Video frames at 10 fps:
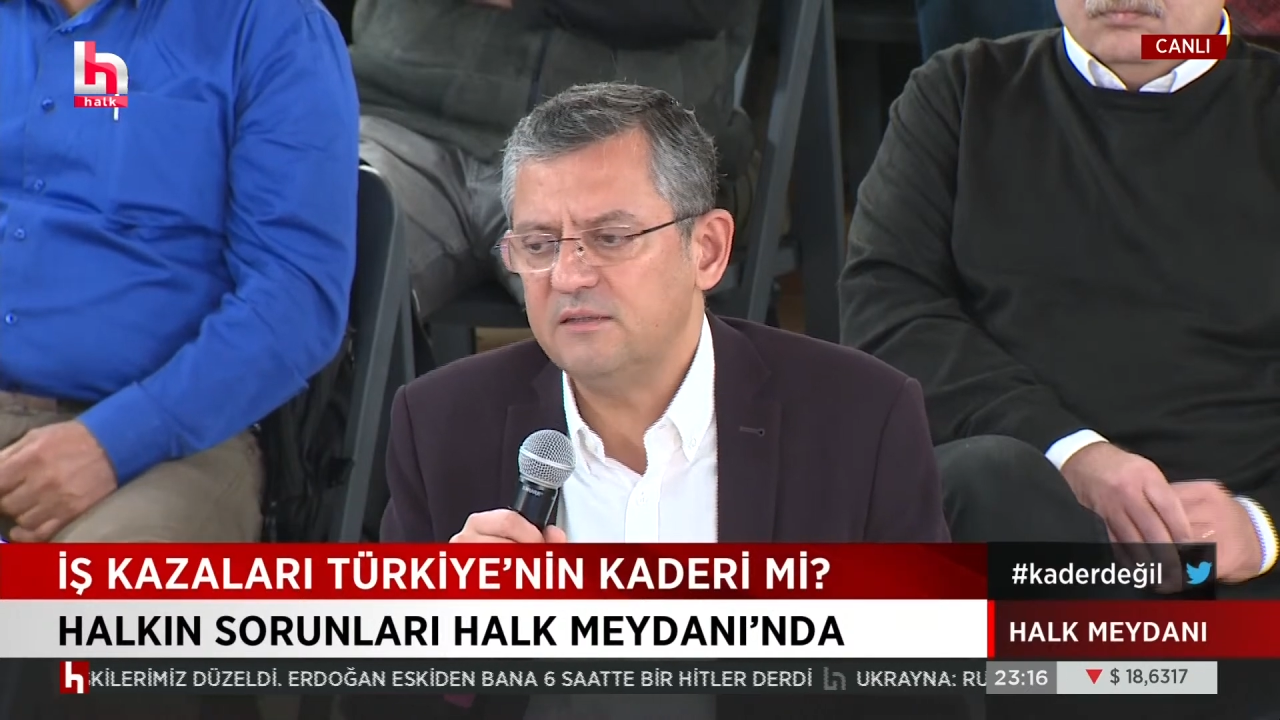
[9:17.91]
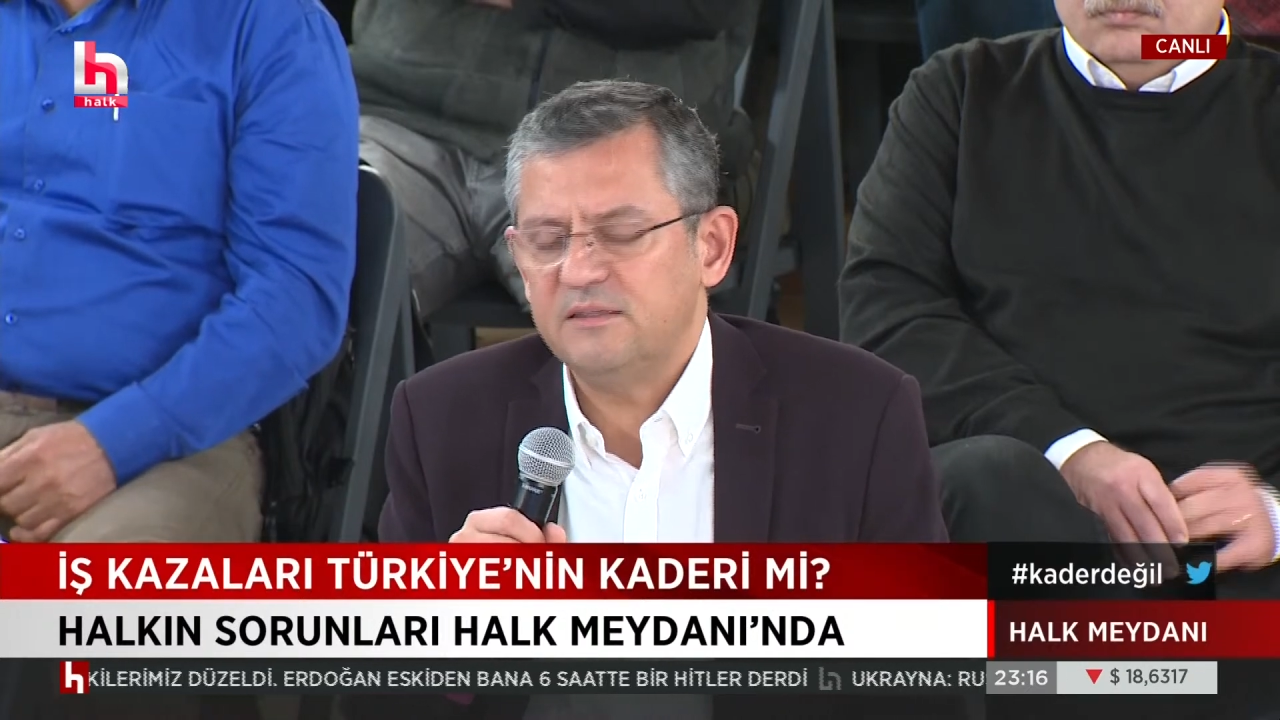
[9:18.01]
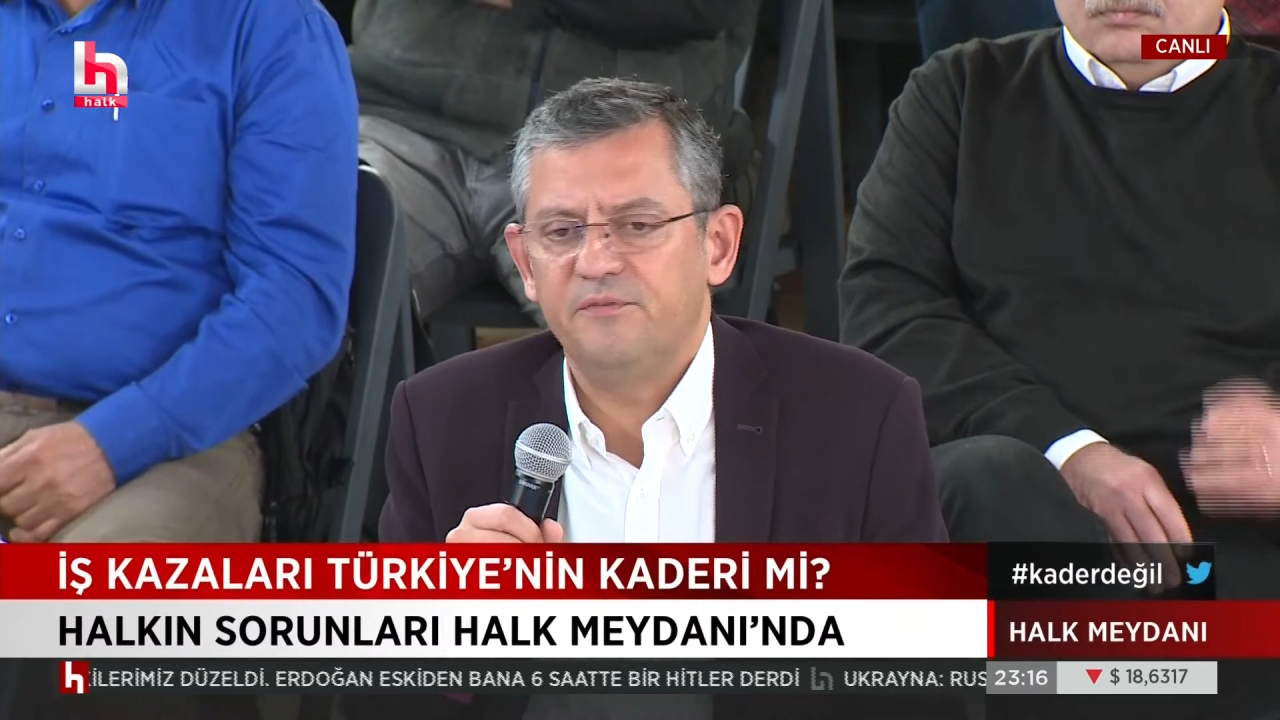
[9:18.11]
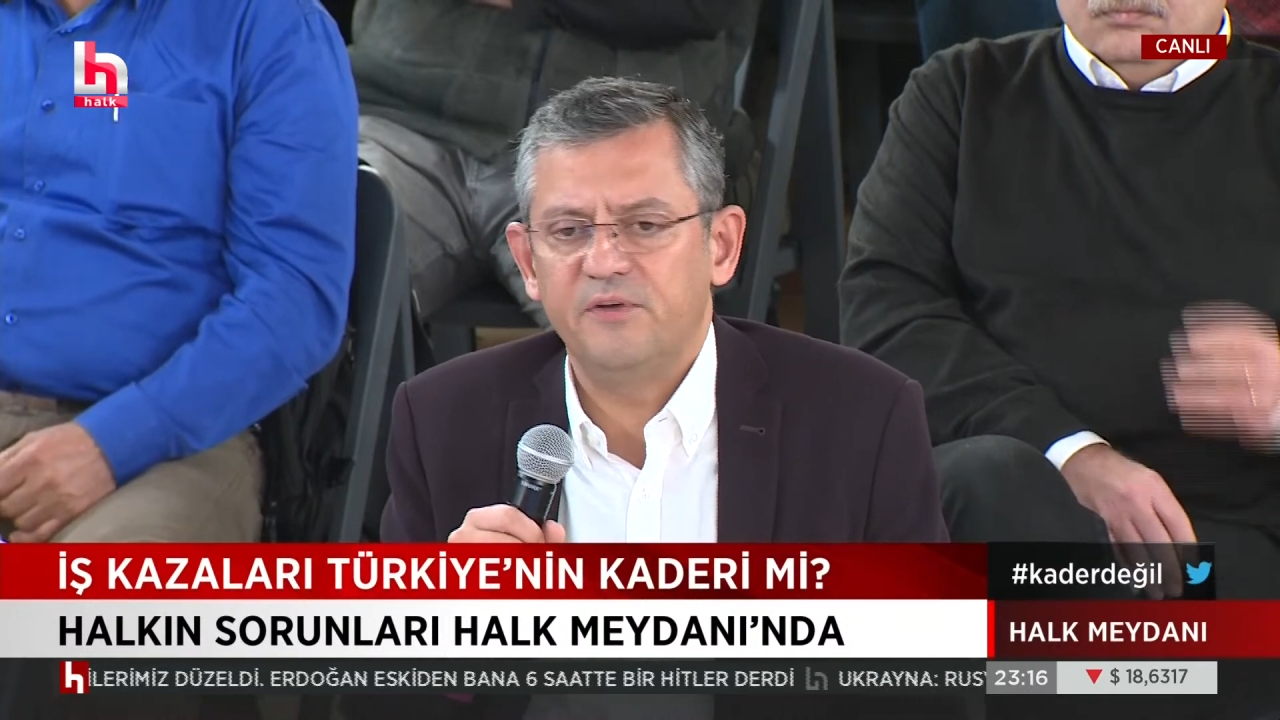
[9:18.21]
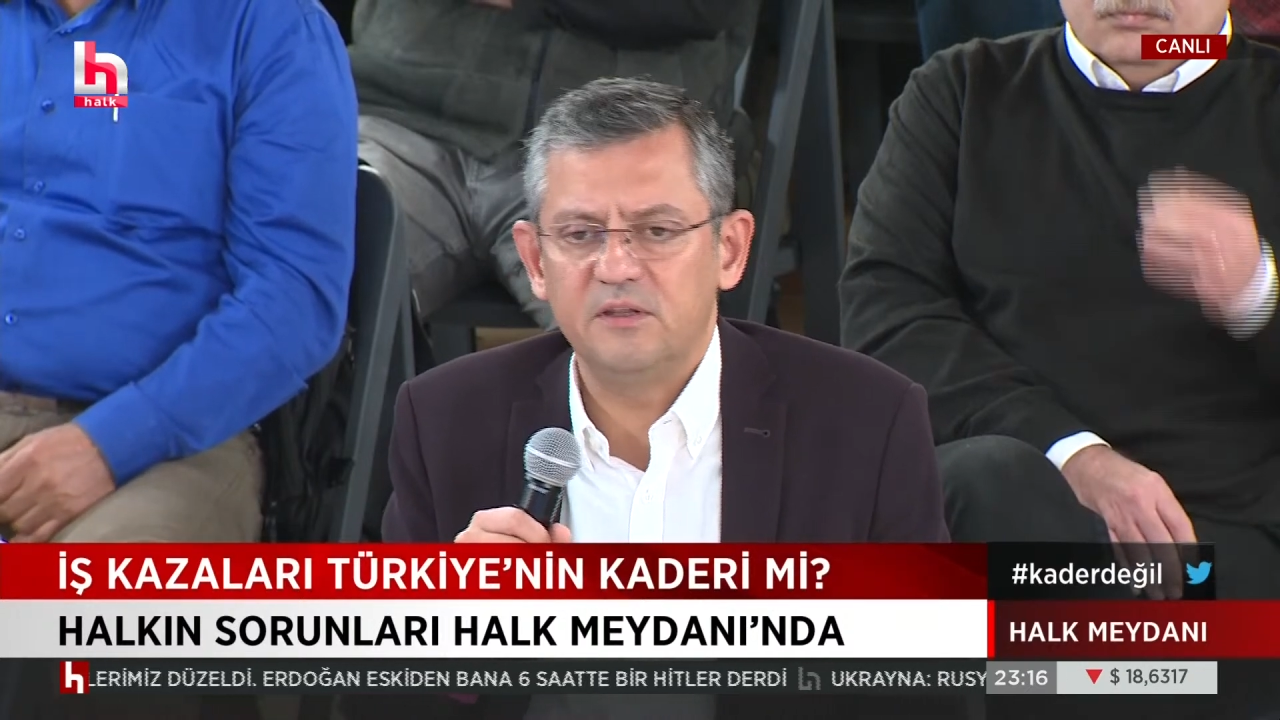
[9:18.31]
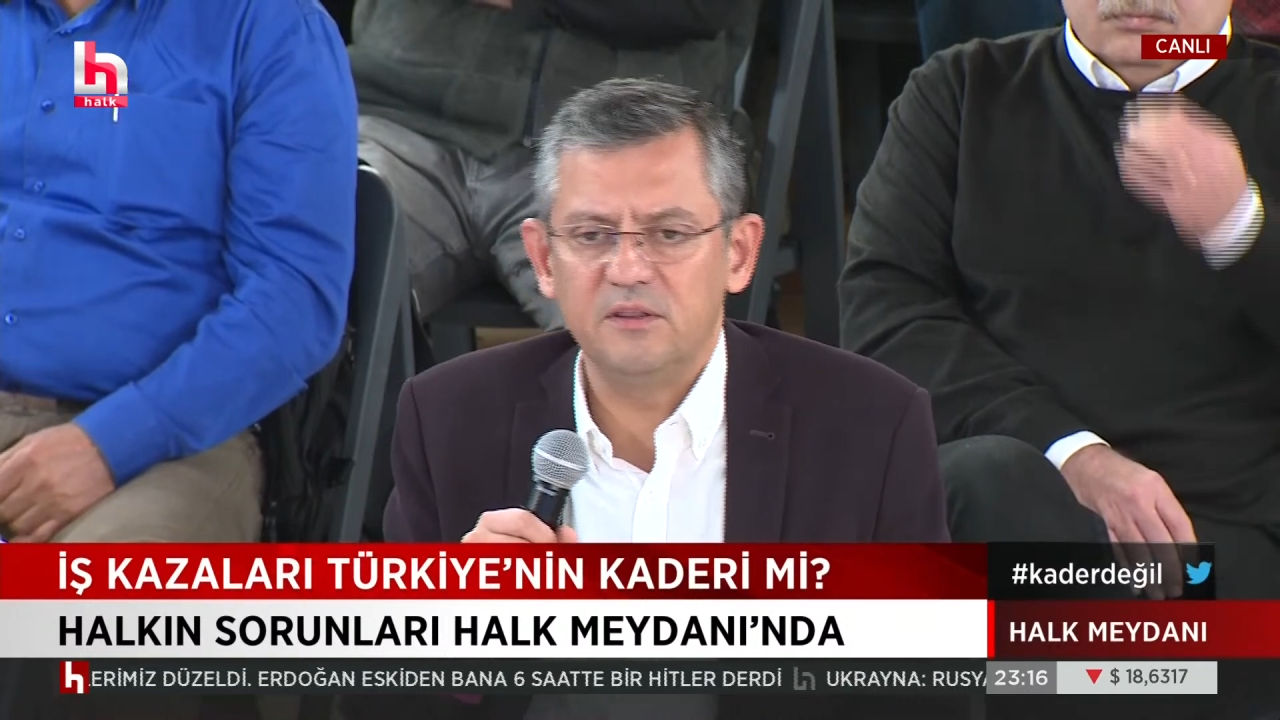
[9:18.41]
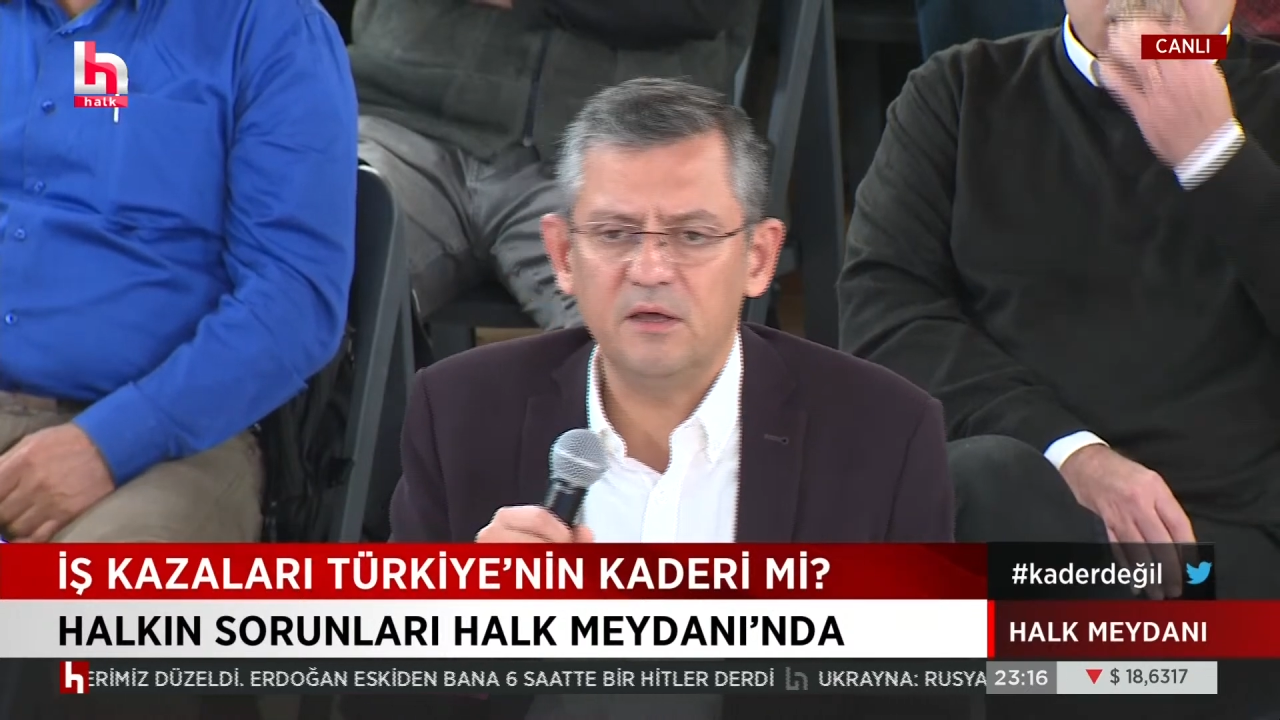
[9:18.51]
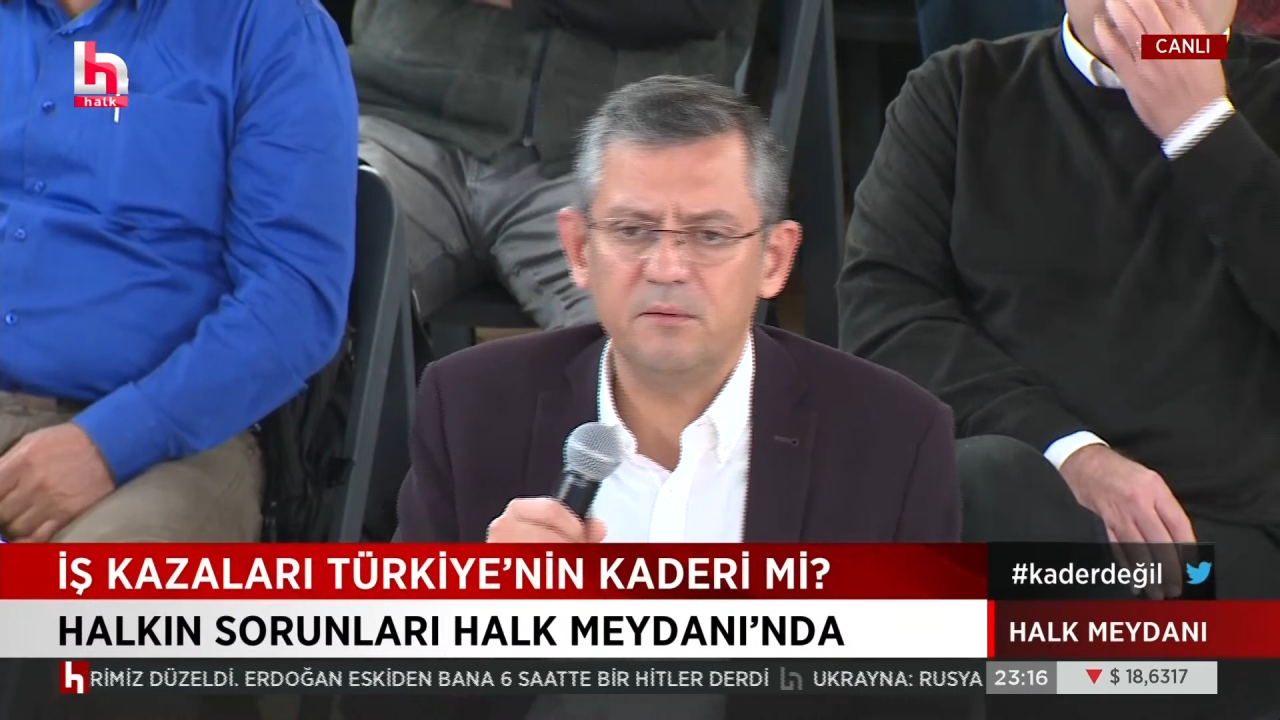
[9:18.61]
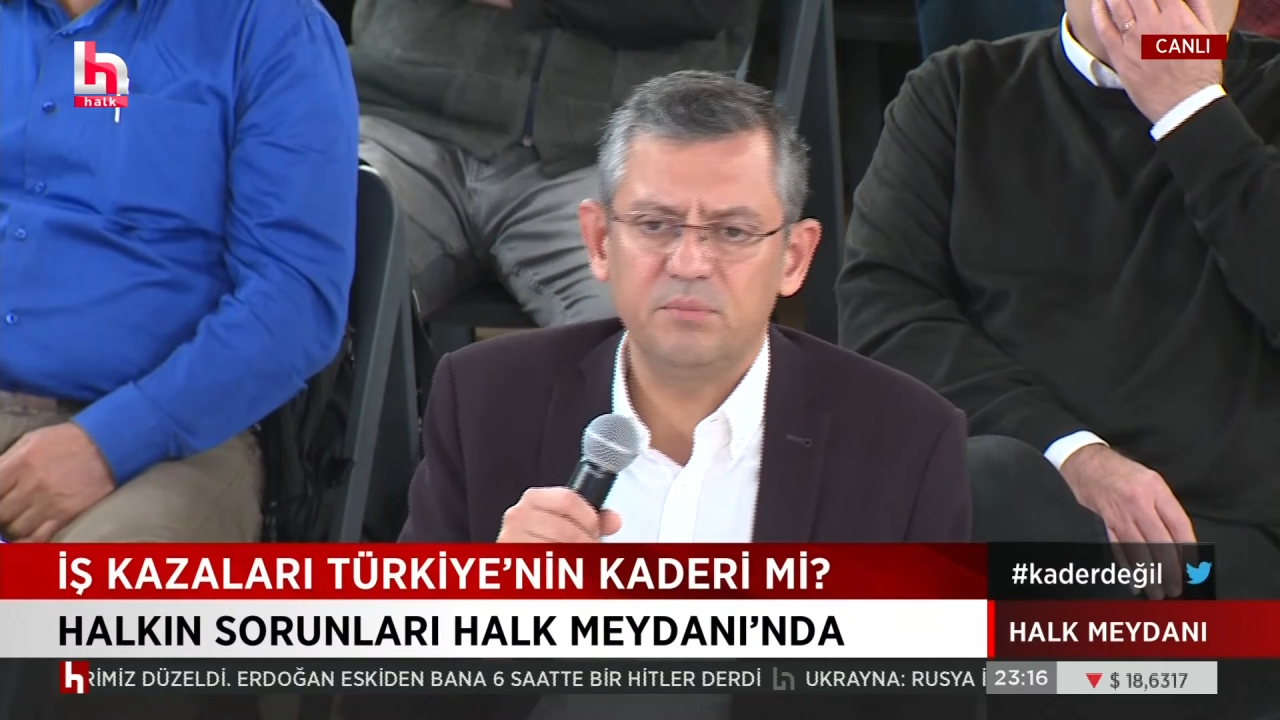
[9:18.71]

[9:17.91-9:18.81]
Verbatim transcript: seferinde